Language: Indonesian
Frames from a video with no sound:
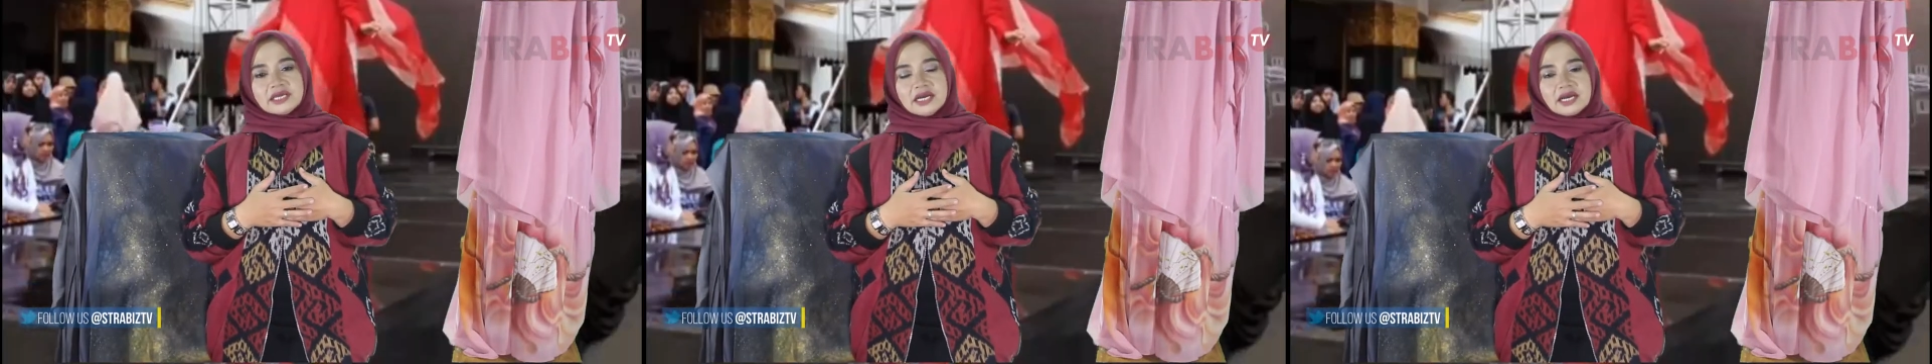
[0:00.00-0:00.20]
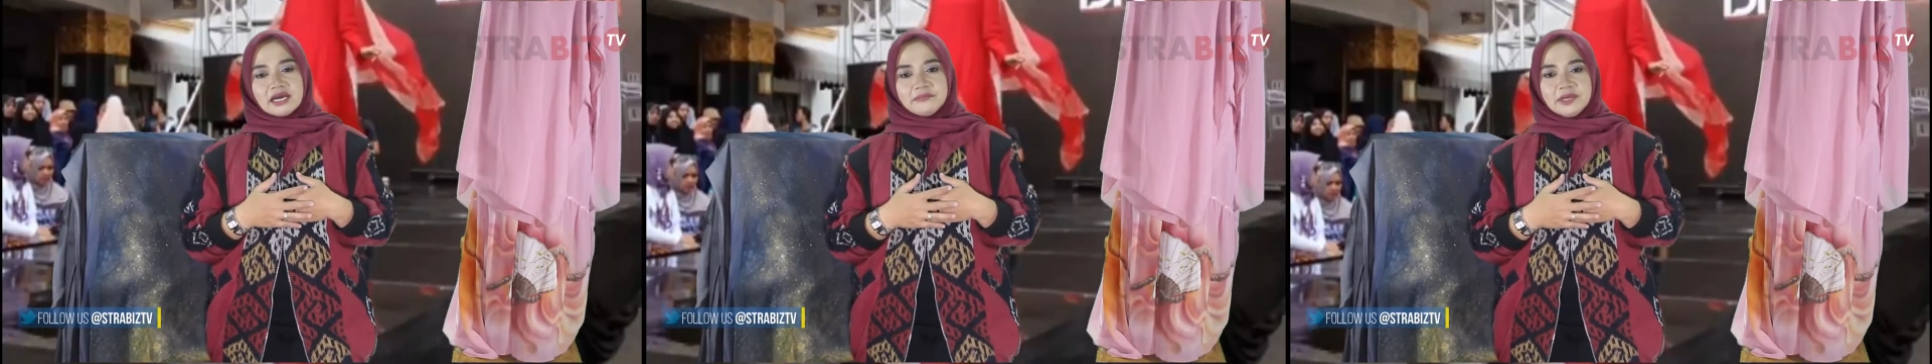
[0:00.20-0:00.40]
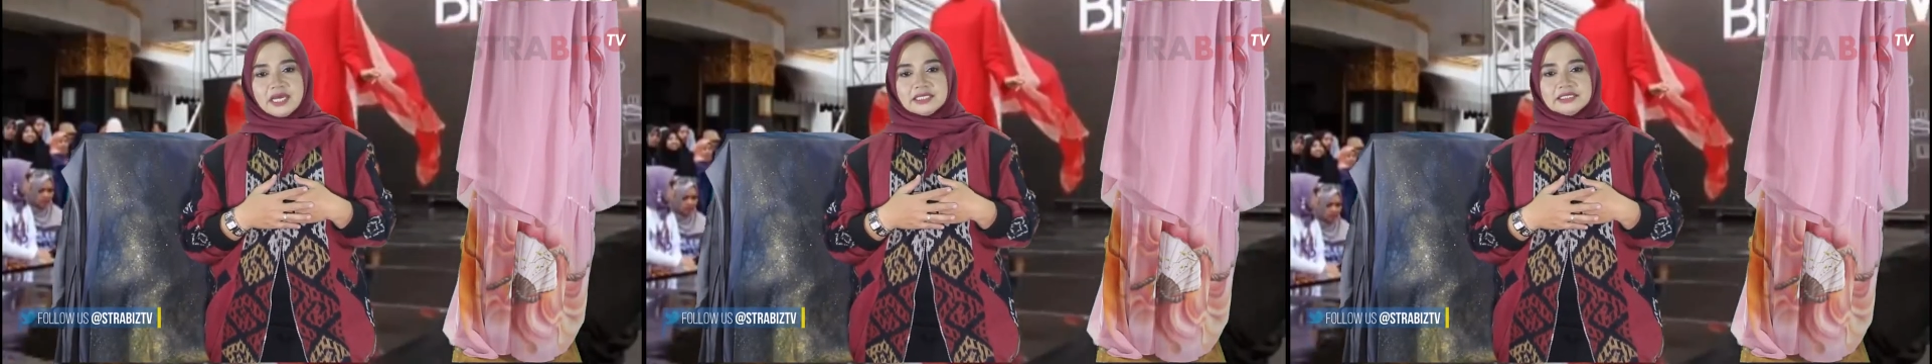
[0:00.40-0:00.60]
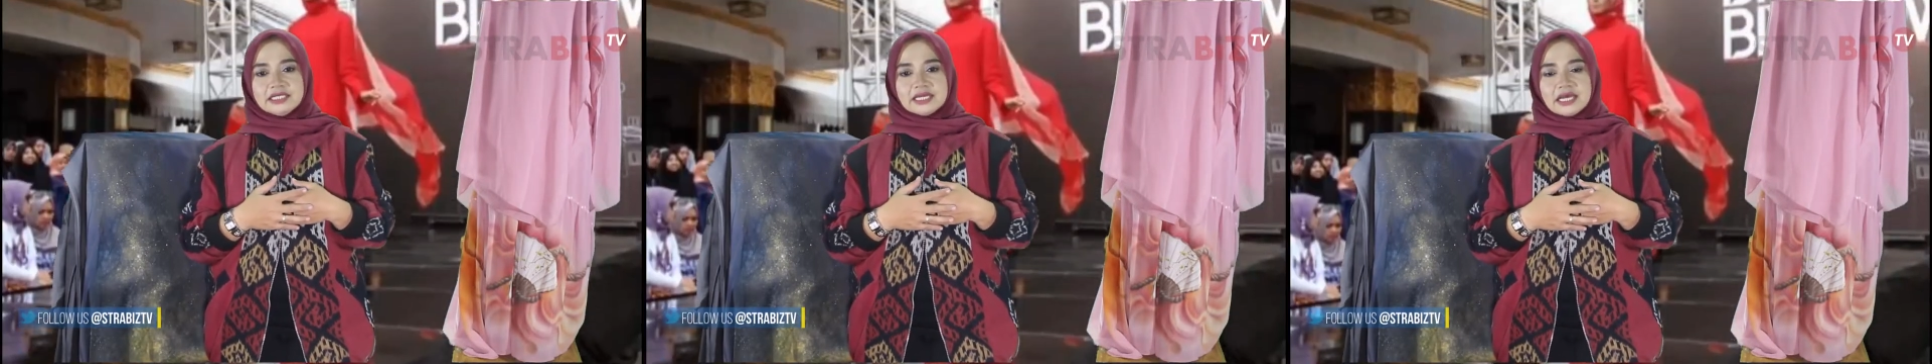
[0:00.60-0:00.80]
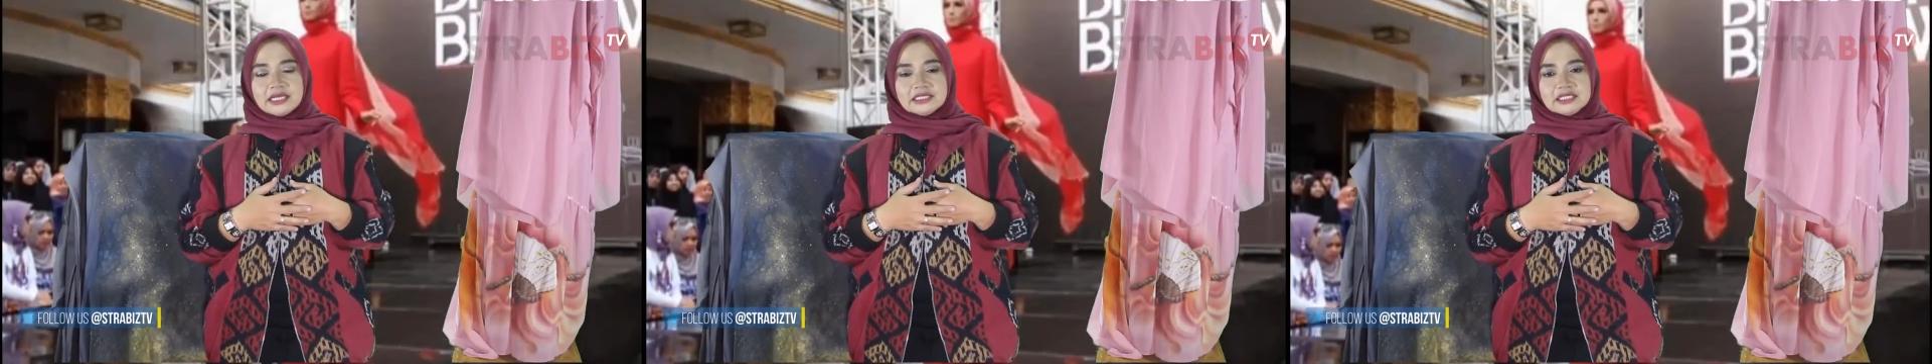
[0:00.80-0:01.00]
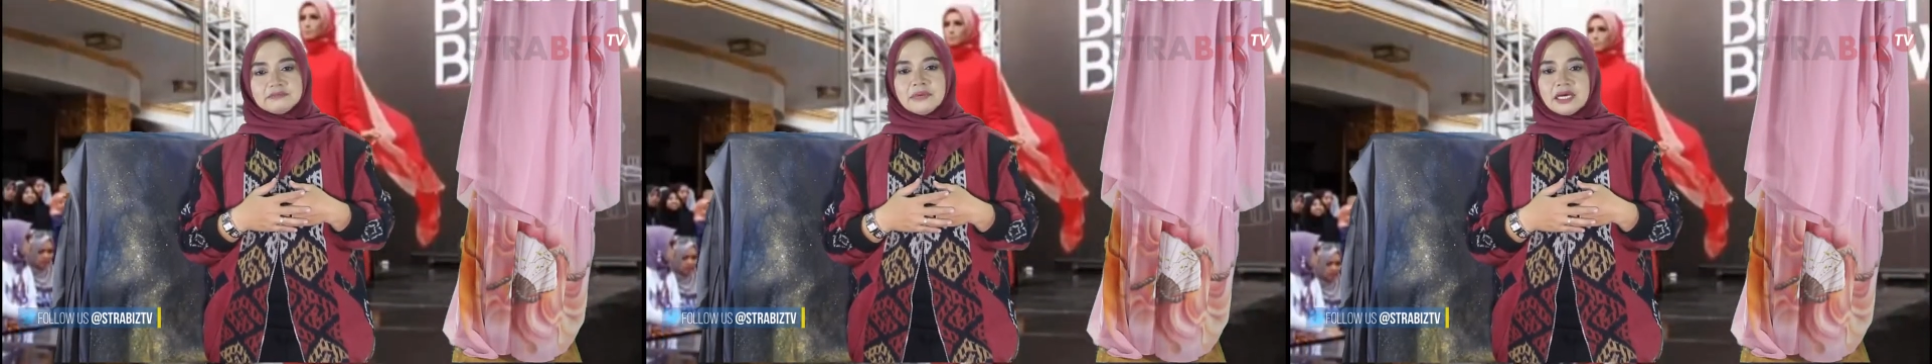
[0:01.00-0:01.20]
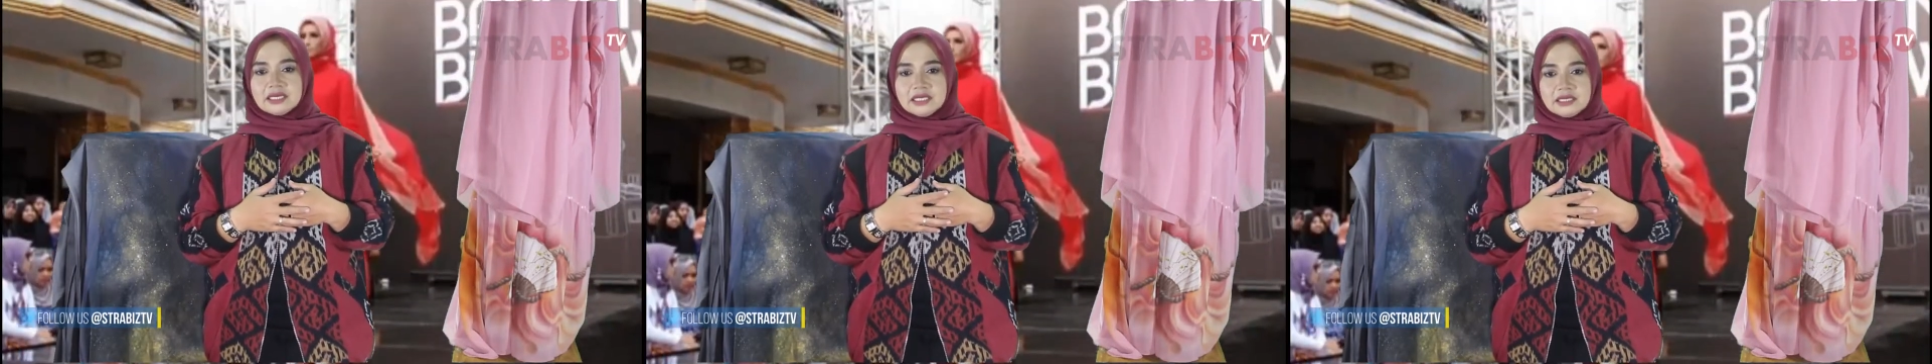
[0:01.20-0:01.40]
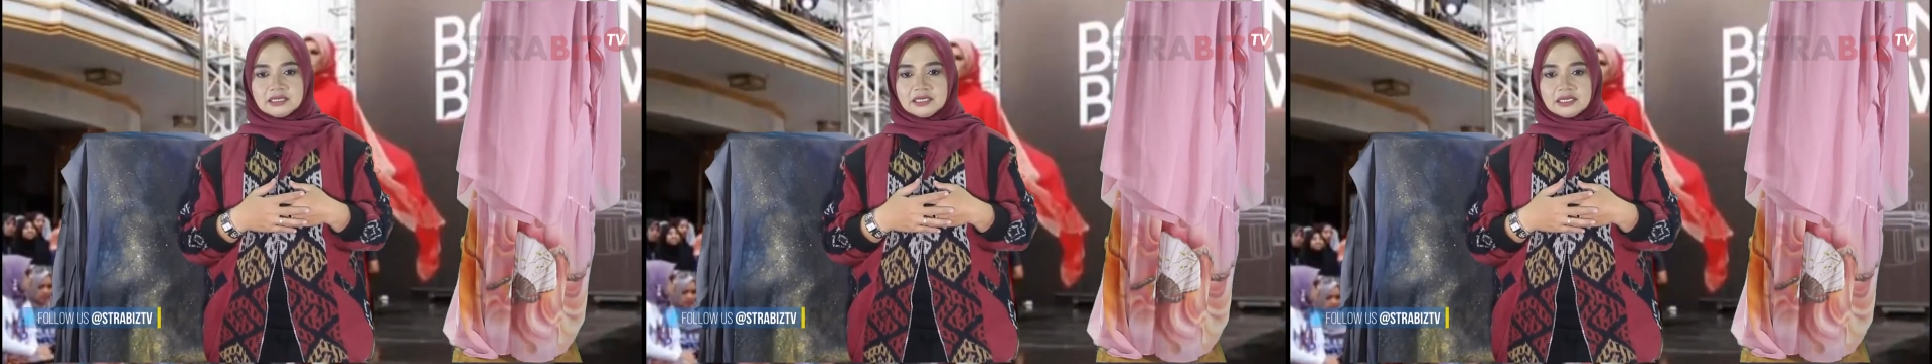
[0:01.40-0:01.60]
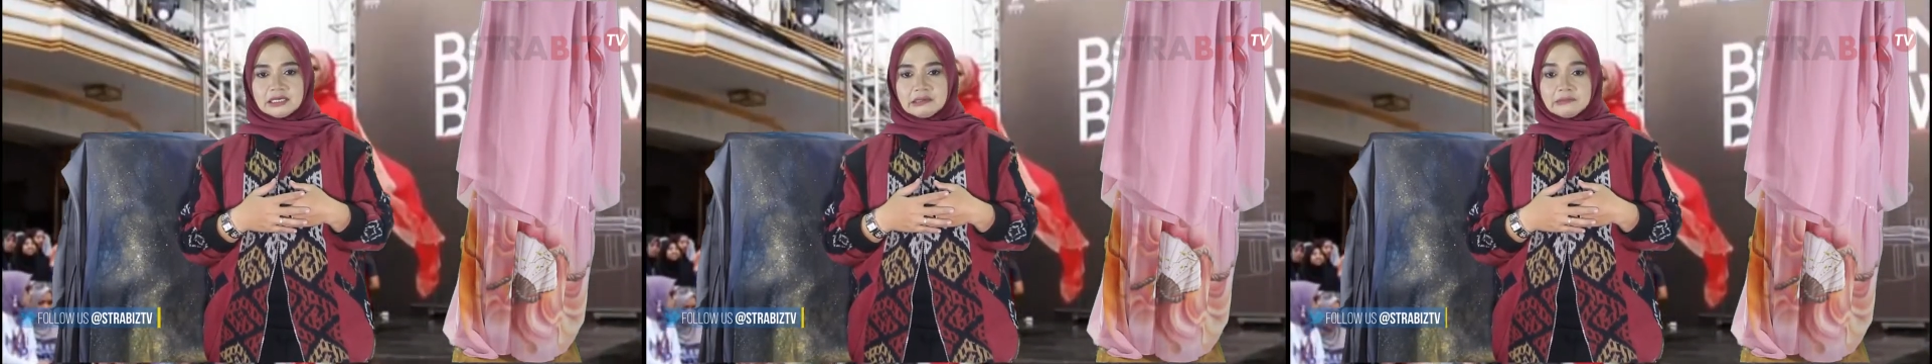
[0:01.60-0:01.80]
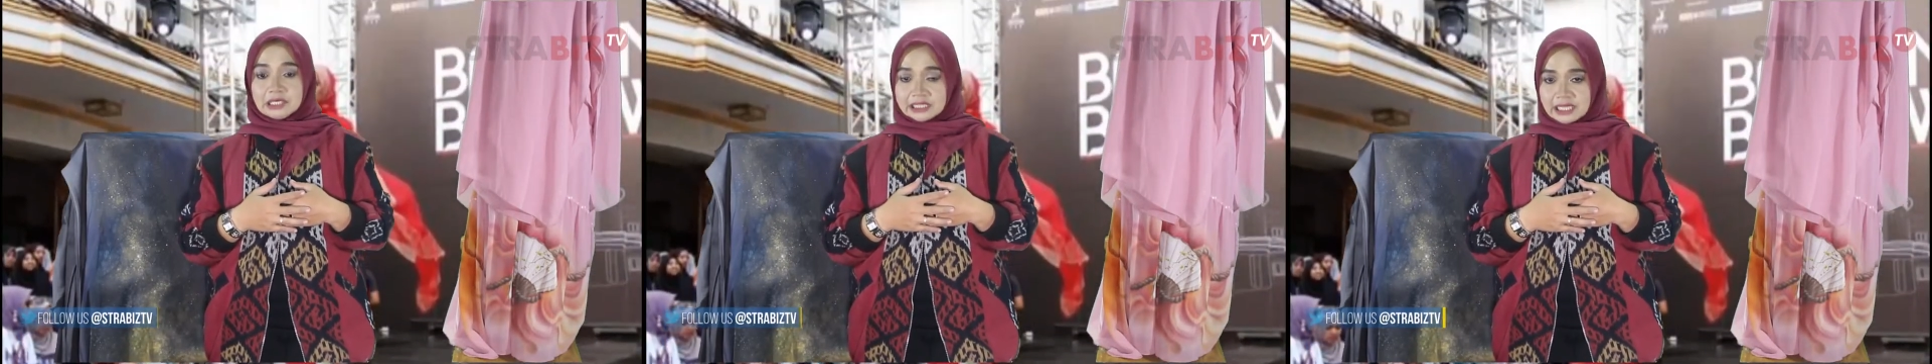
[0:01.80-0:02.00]
yang kami hasilkan semakin
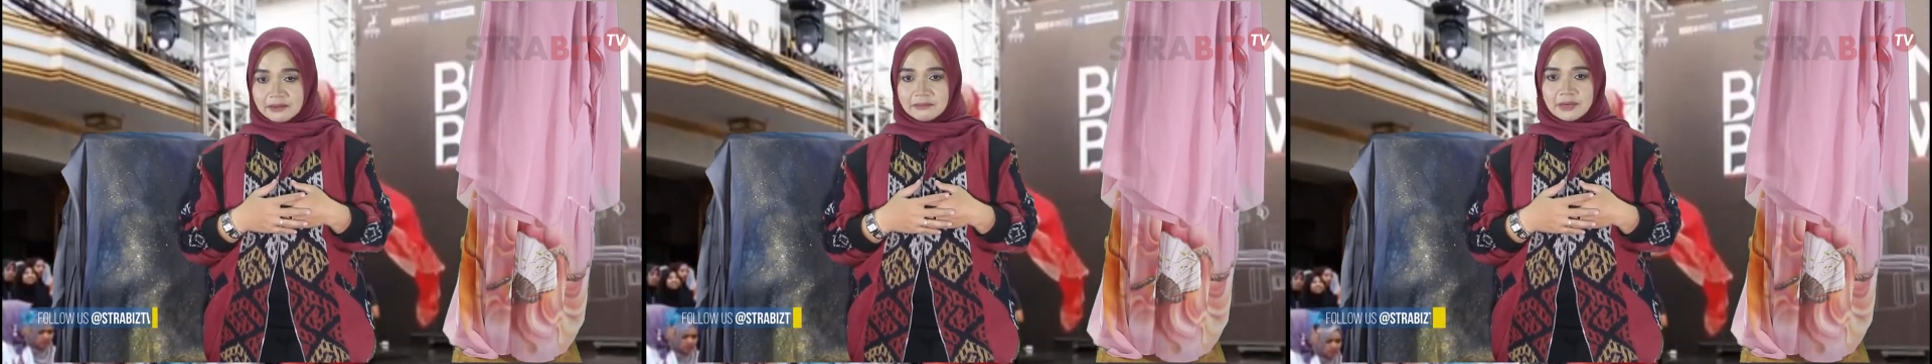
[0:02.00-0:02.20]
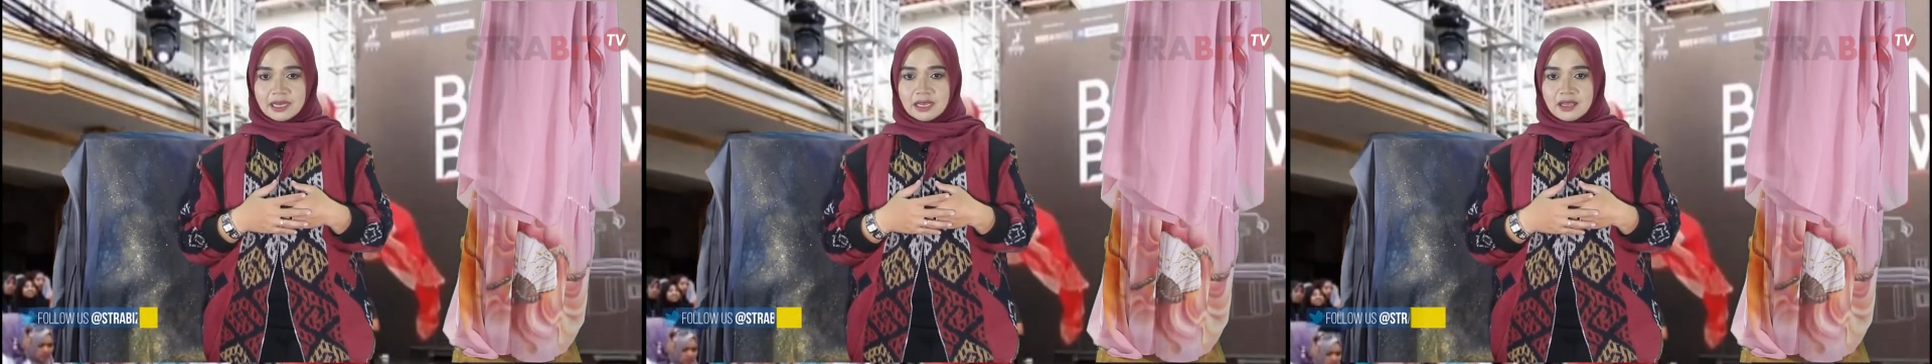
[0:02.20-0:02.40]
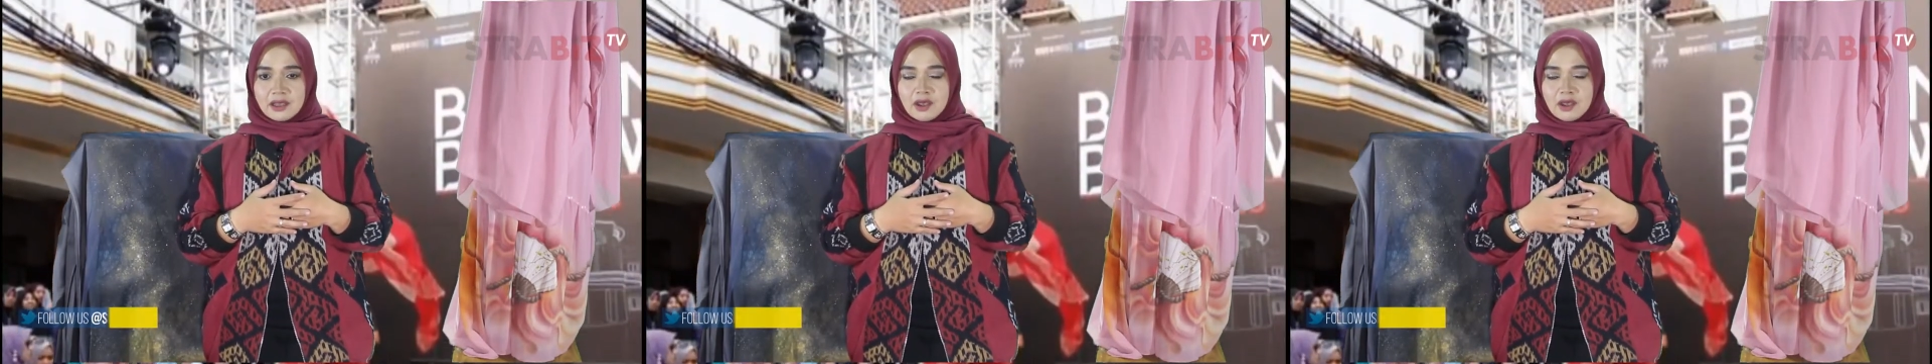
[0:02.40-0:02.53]
uh, bertambah